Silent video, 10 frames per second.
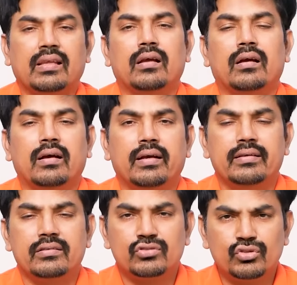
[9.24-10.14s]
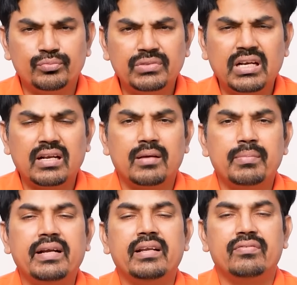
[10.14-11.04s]
యా హాయ్ సుందర
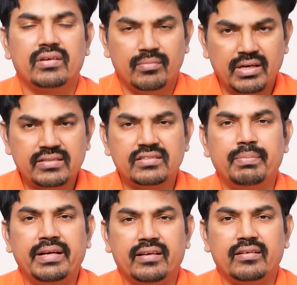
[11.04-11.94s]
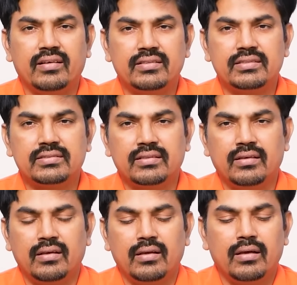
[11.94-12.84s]
రామిరెడ్డి ఫ్రమ్ ఆర్సిపి టెక్నాలజీస్
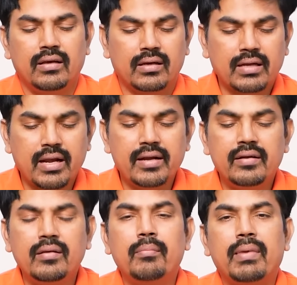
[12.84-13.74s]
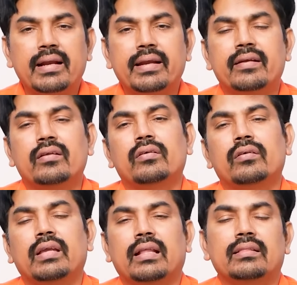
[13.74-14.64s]
కరెంట్ మార్కెట్
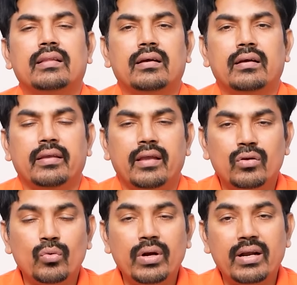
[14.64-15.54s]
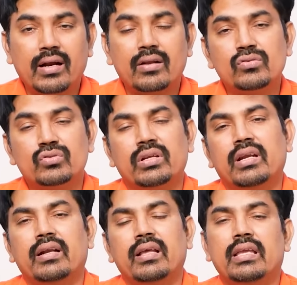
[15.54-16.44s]
ఎంత ఎక్కువ డాడౌన్స్
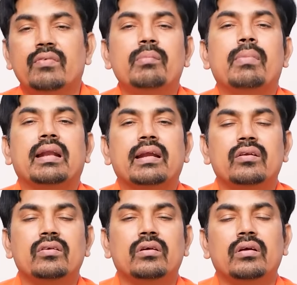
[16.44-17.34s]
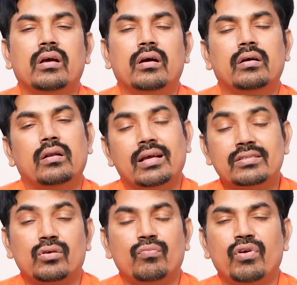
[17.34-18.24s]
ఉన్నాయంటే ఈవెన్ మార్కెట్
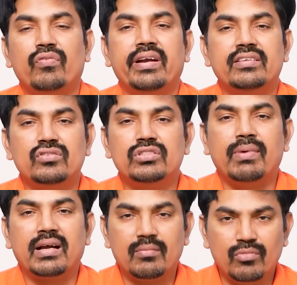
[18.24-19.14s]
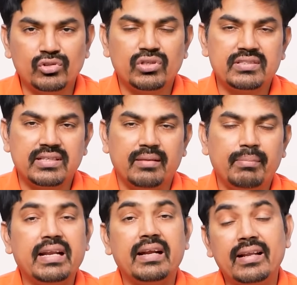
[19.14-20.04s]
లాస్ట్ ఫోర్ ఫైవ్ డేస్ నుంచి బాగా మూవ్ అవుతున్నా సరే
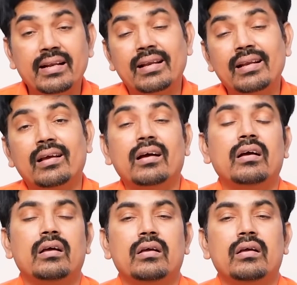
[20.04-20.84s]
బట్ ఇంటర్నల్గా